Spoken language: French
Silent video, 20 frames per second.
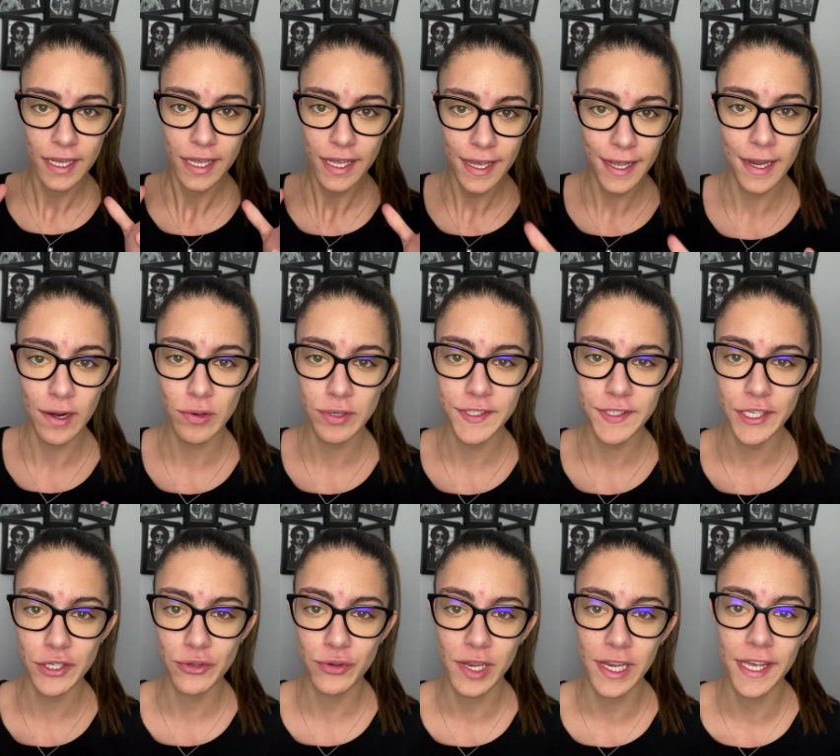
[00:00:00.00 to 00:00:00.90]
Hello, c'est
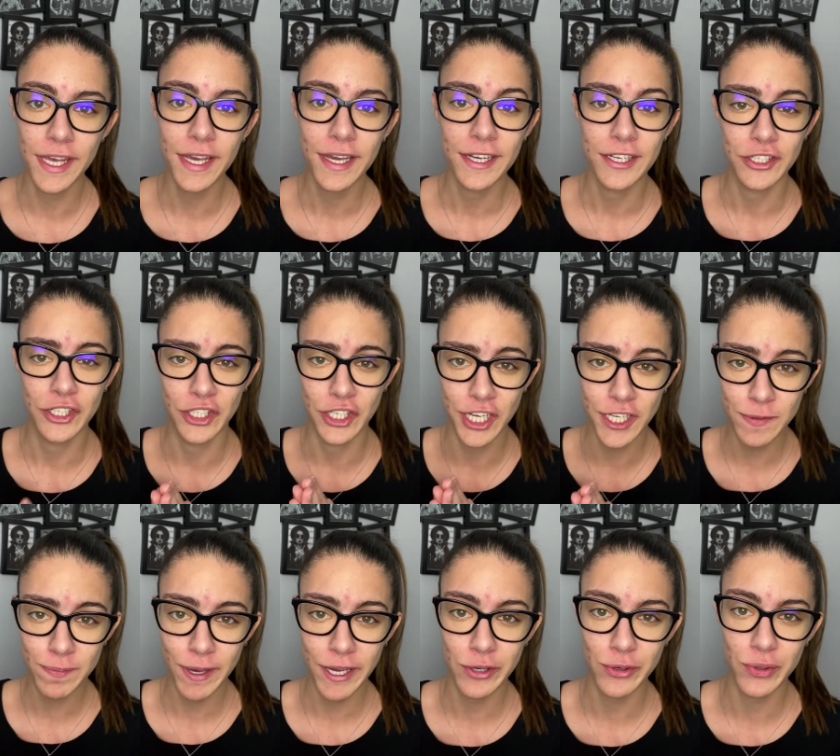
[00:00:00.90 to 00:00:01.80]
Julie,
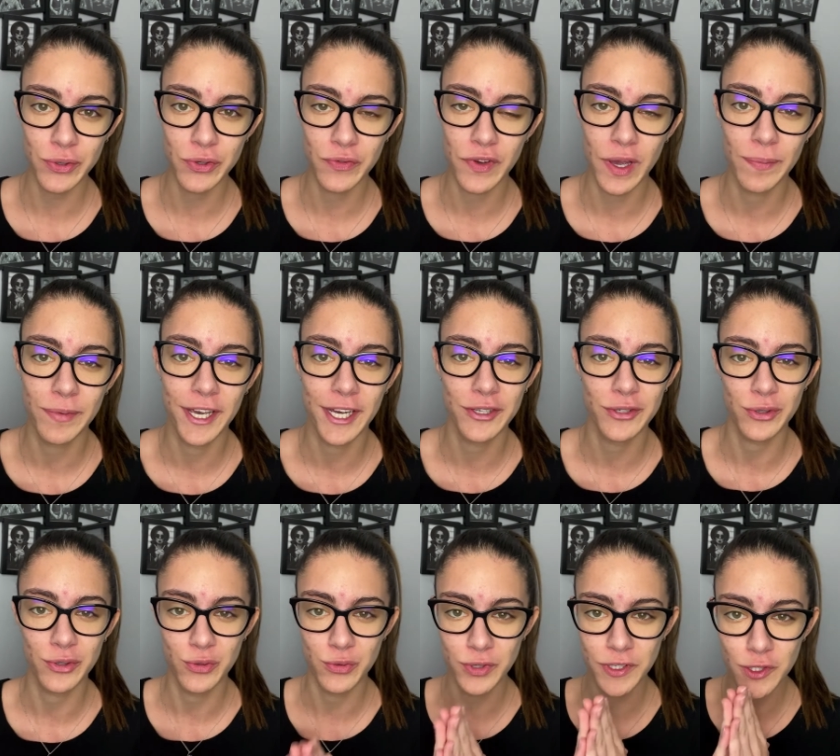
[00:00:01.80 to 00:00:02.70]
j'espère que tu vas bien, je
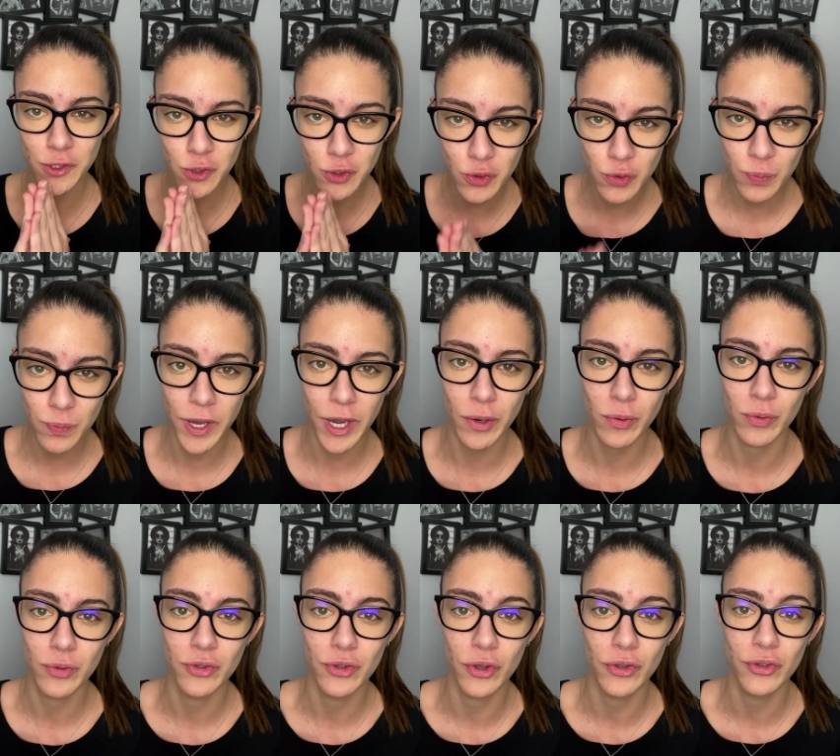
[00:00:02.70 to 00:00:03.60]
suis super
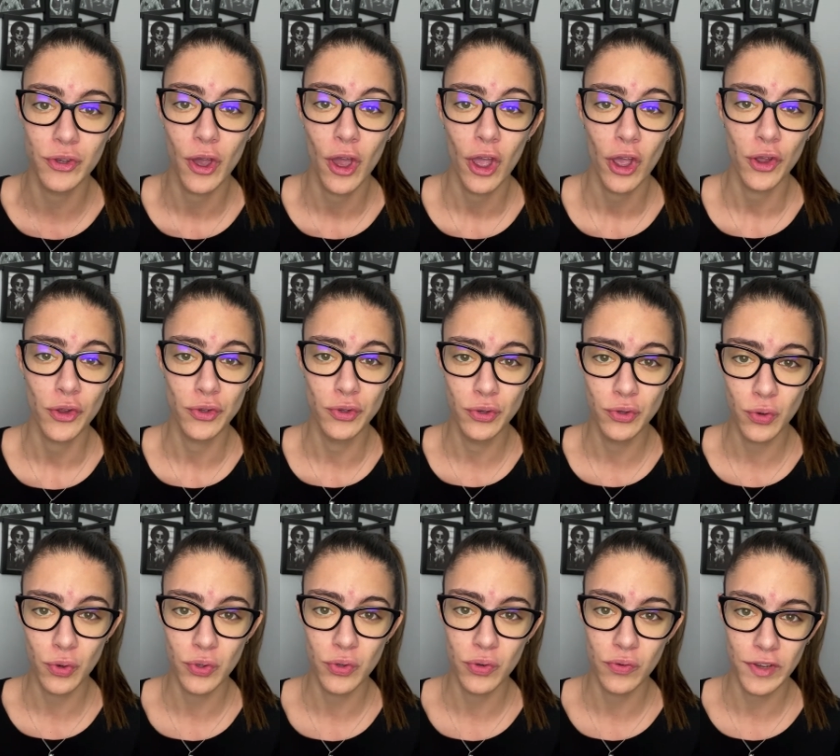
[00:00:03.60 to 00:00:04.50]
contente de te
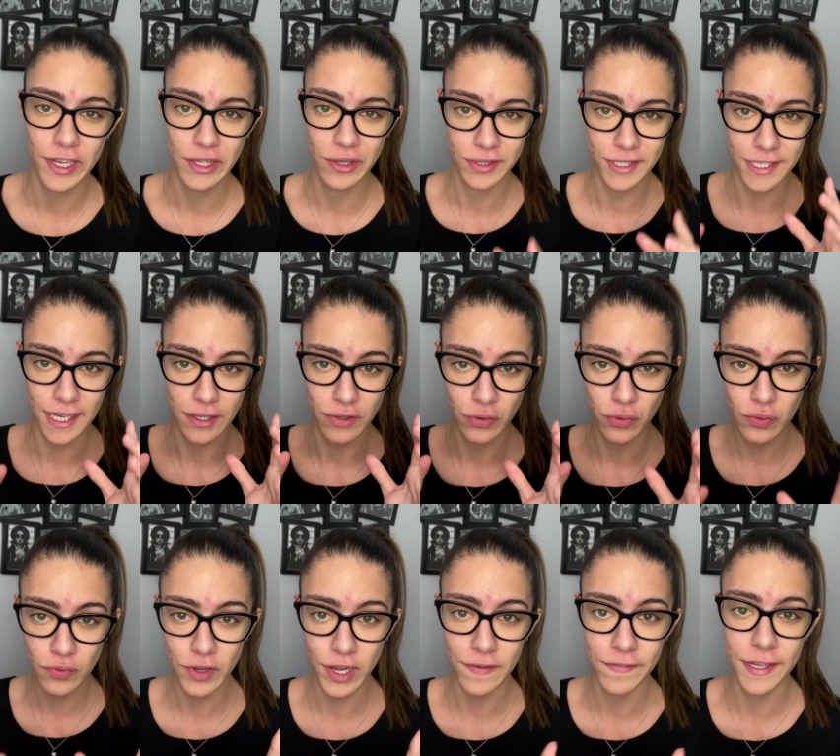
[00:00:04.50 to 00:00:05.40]
retrouver dans cette
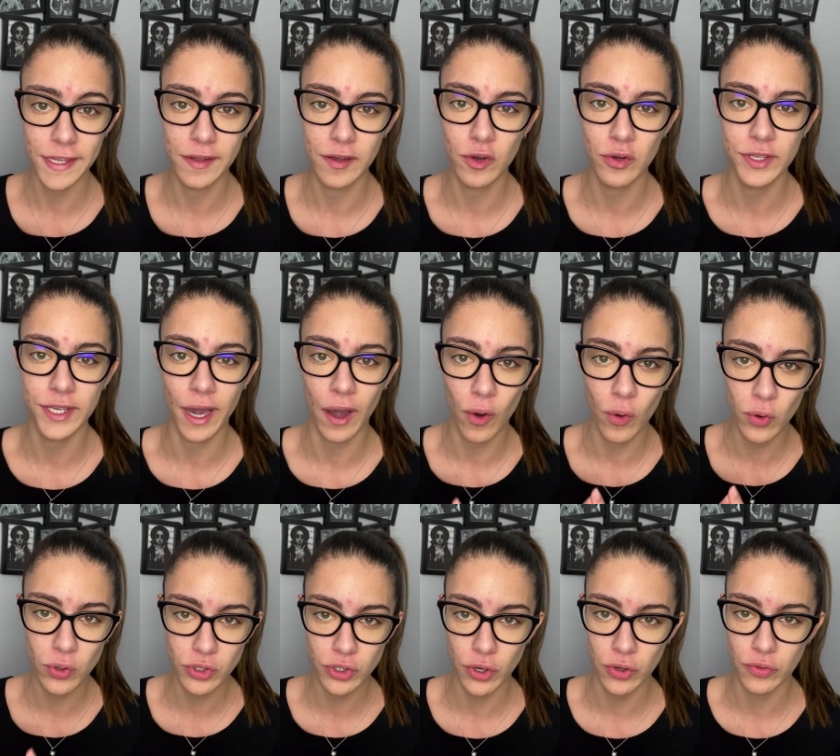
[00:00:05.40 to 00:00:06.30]
nouvelle vidéo car
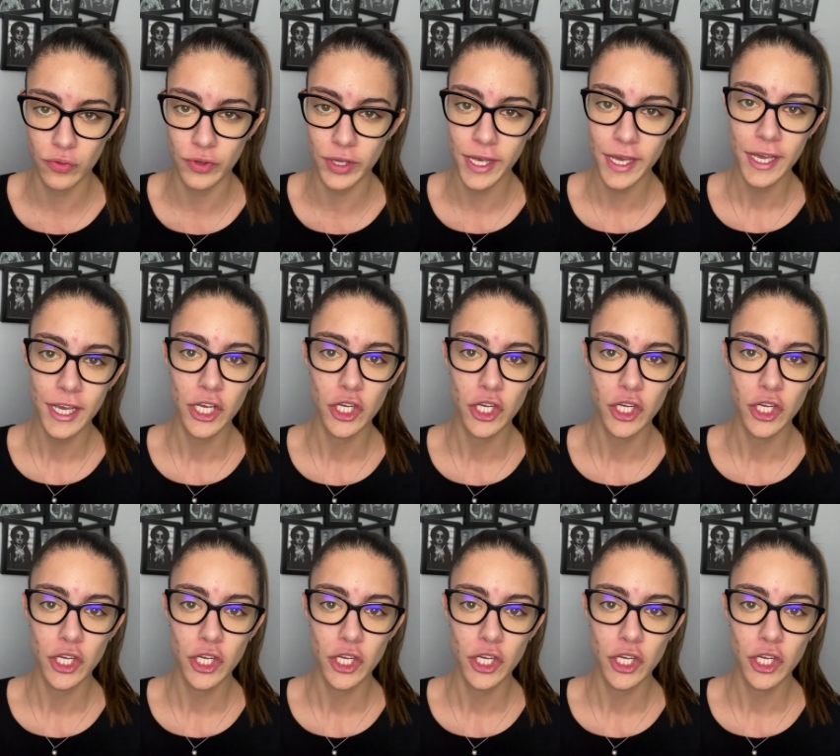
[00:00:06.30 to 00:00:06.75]
aujourd'hui,